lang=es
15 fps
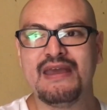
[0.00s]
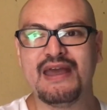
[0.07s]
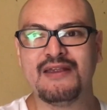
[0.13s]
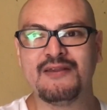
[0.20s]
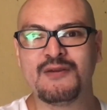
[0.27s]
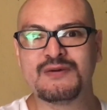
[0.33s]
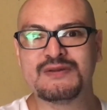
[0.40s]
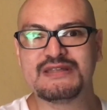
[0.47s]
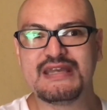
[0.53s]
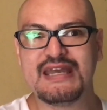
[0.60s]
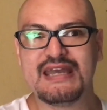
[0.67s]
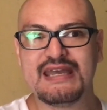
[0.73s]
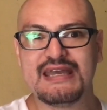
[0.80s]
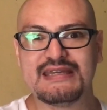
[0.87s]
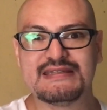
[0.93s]

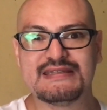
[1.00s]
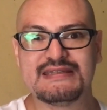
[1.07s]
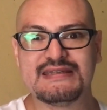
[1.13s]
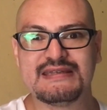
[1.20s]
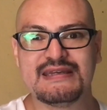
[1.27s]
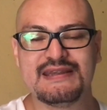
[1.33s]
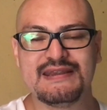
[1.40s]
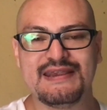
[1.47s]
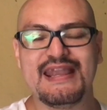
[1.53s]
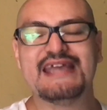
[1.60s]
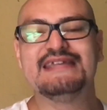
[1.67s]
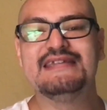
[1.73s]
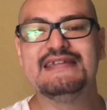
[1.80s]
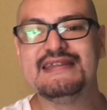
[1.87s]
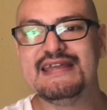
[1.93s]
entonces
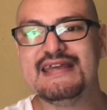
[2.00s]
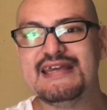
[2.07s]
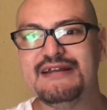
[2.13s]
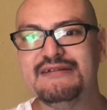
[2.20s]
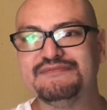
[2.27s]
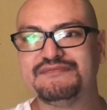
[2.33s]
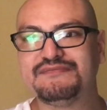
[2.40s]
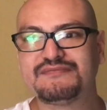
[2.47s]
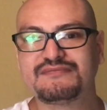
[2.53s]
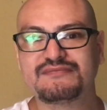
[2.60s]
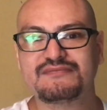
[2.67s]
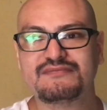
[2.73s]
decidí